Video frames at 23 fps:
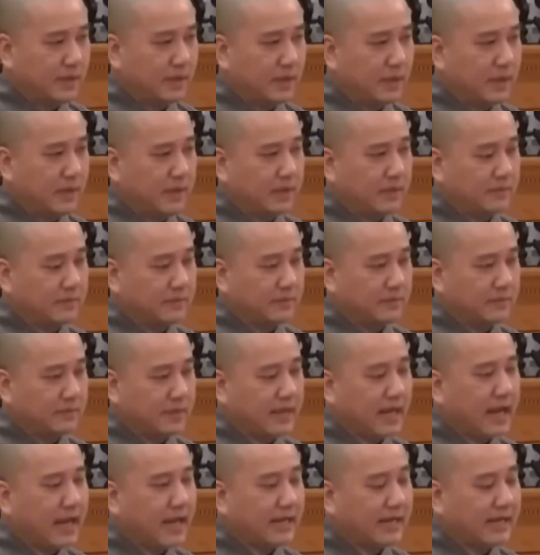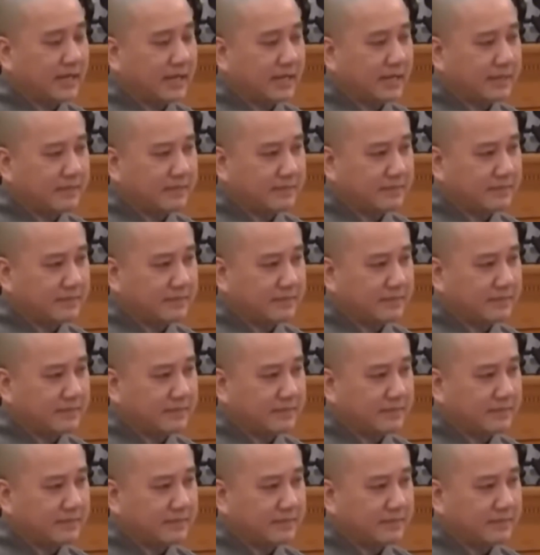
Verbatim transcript: uh, ngày